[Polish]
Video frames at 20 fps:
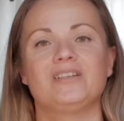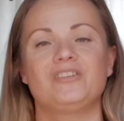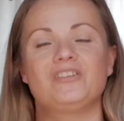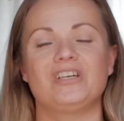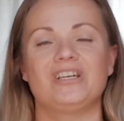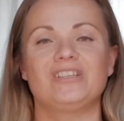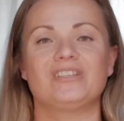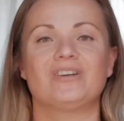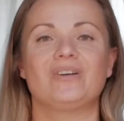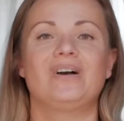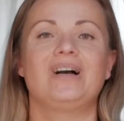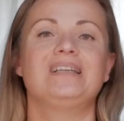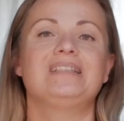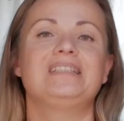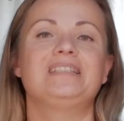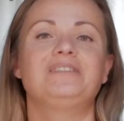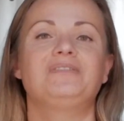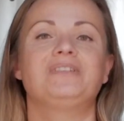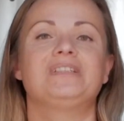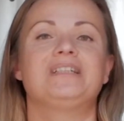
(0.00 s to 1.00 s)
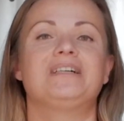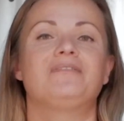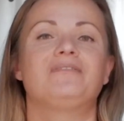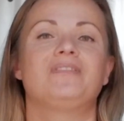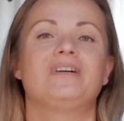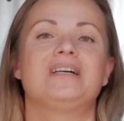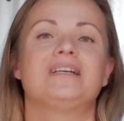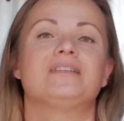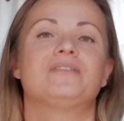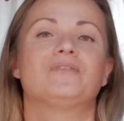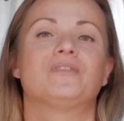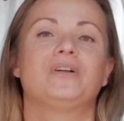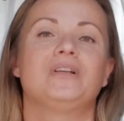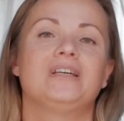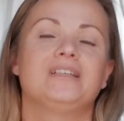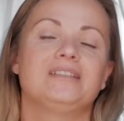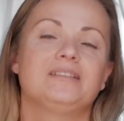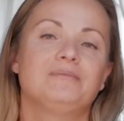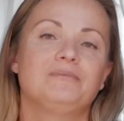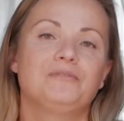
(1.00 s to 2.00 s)
Cześć kochani, witam Was w
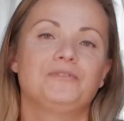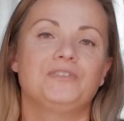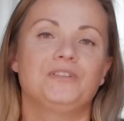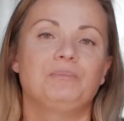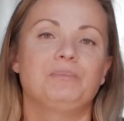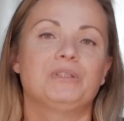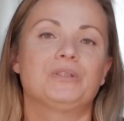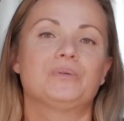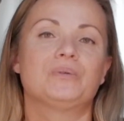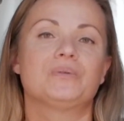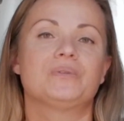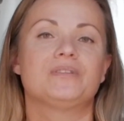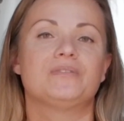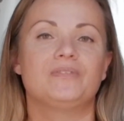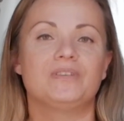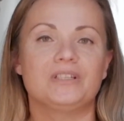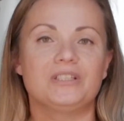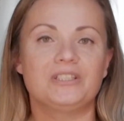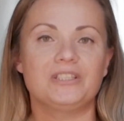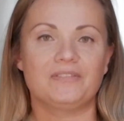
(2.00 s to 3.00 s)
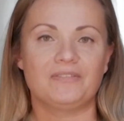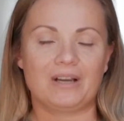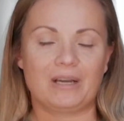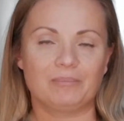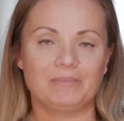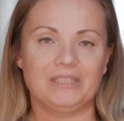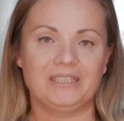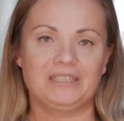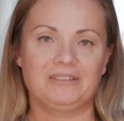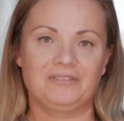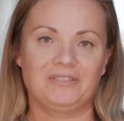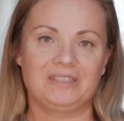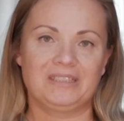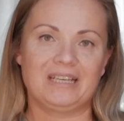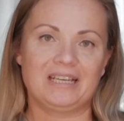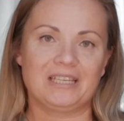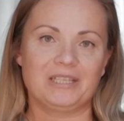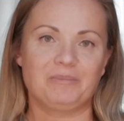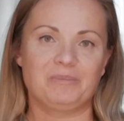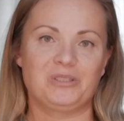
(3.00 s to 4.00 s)
kolejnym filmiku z wysiewami i
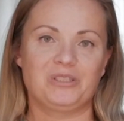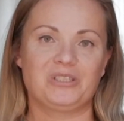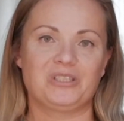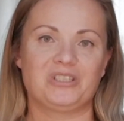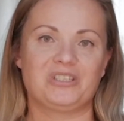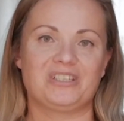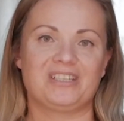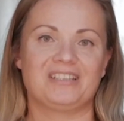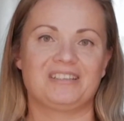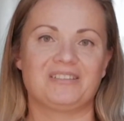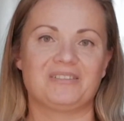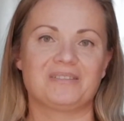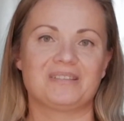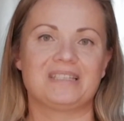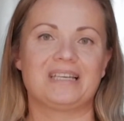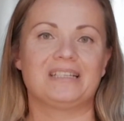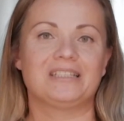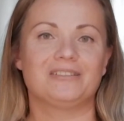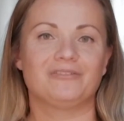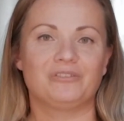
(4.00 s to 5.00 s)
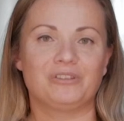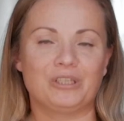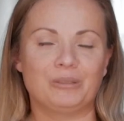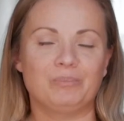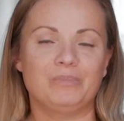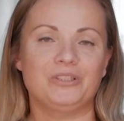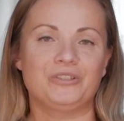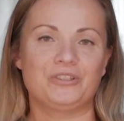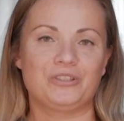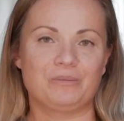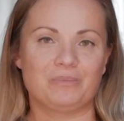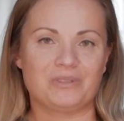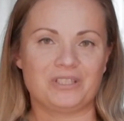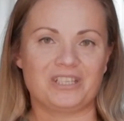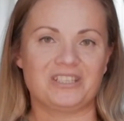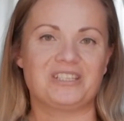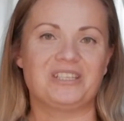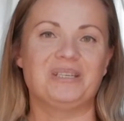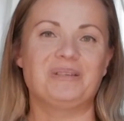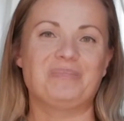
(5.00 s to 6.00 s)
wydaje mi się, że to zdanie w najbliższym
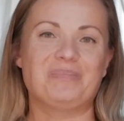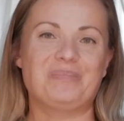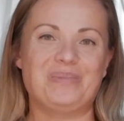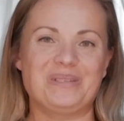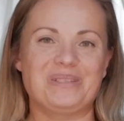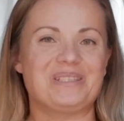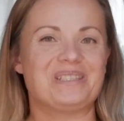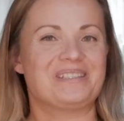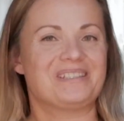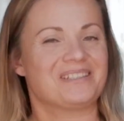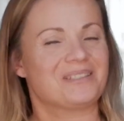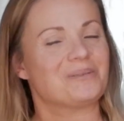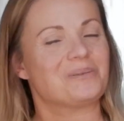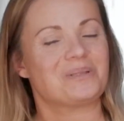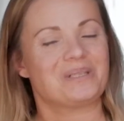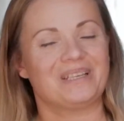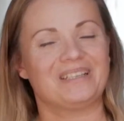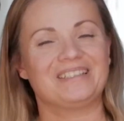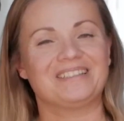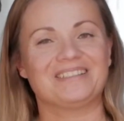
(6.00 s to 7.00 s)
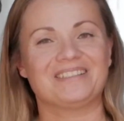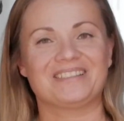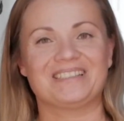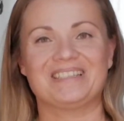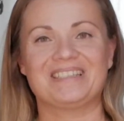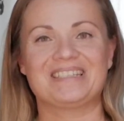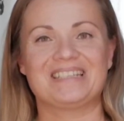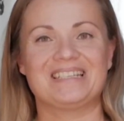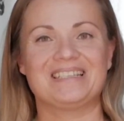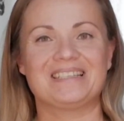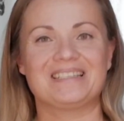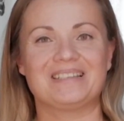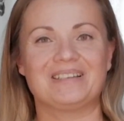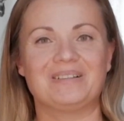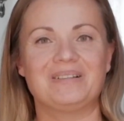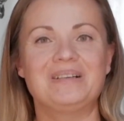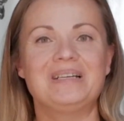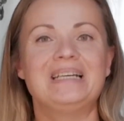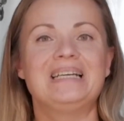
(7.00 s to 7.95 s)
czasie będziecie słyszeli dosyć często.